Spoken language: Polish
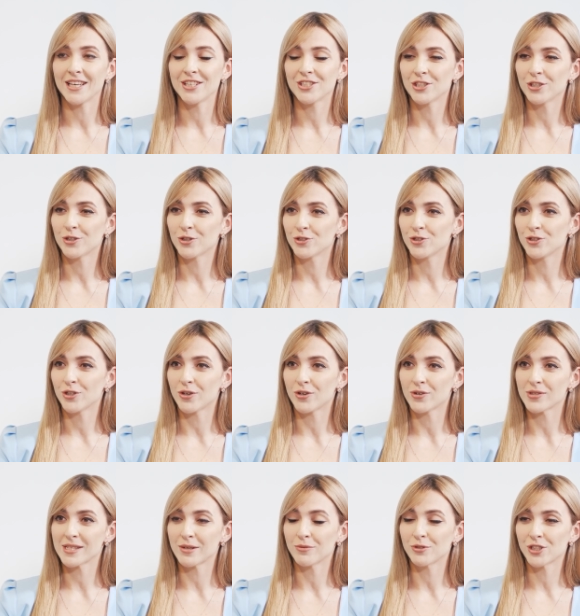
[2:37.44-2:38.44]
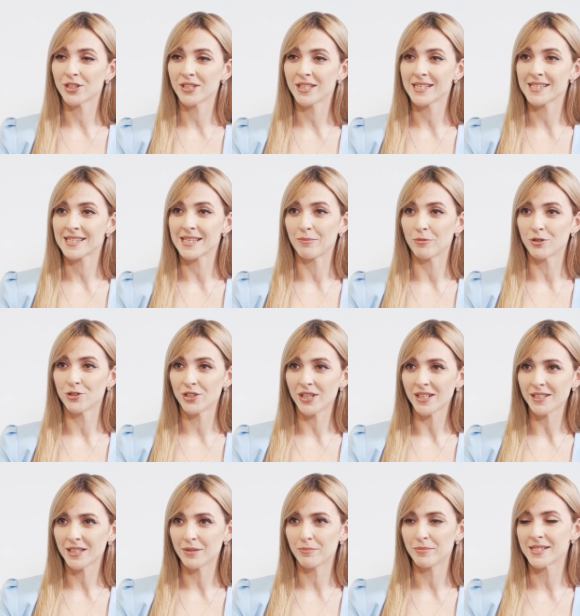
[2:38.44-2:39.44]
A jeśli chodzi o założenie
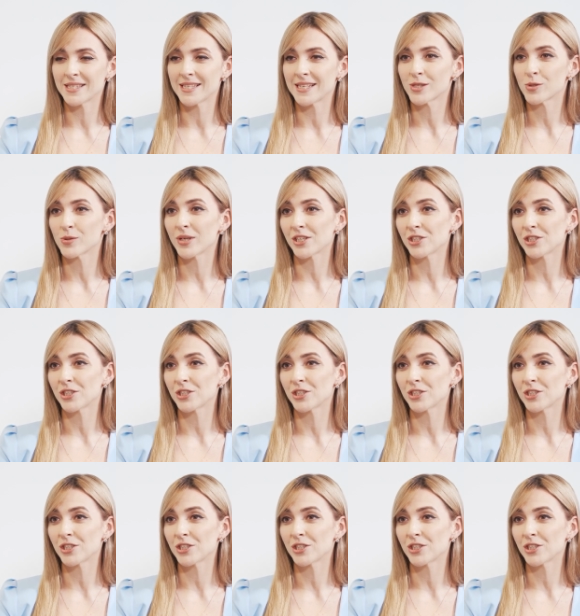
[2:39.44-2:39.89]
samodzielnie biznesu,